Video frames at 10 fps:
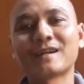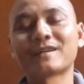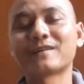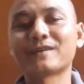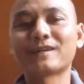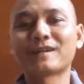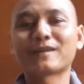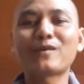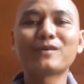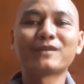rồi
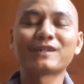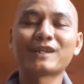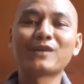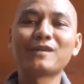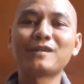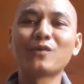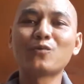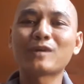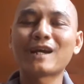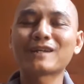ờ, có người thì đi
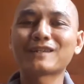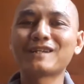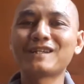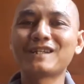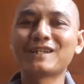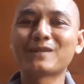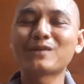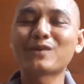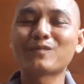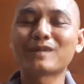Ducati
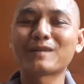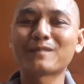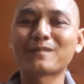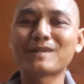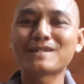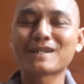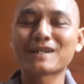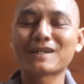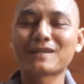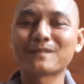nói chung là mấy
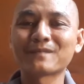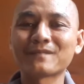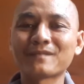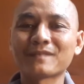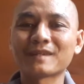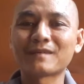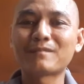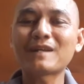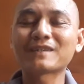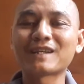xe
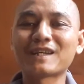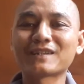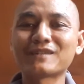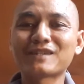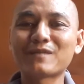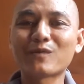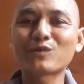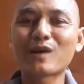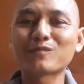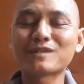mất tiền từ xe phổ
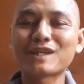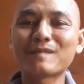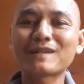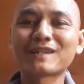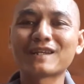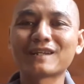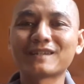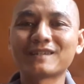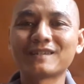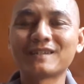thông đến xe mất tiền
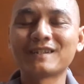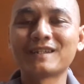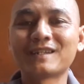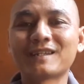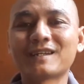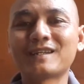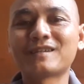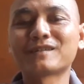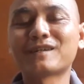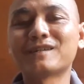thì
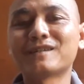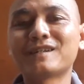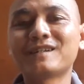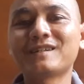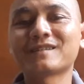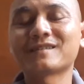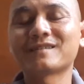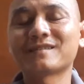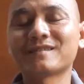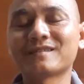thường thường
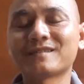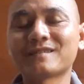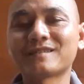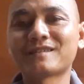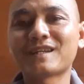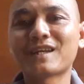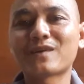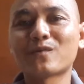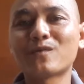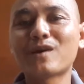xe
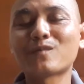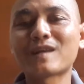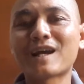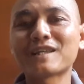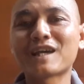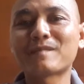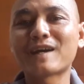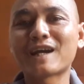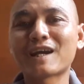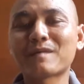của Honda
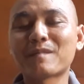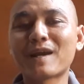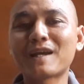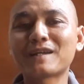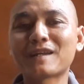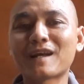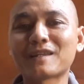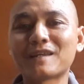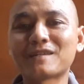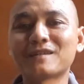Yamaha mà bán ra
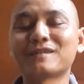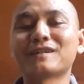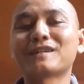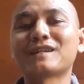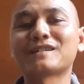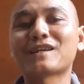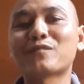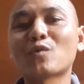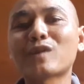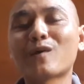thị trường nó thì xe
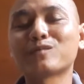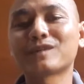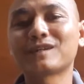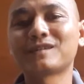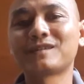phổ thông thôi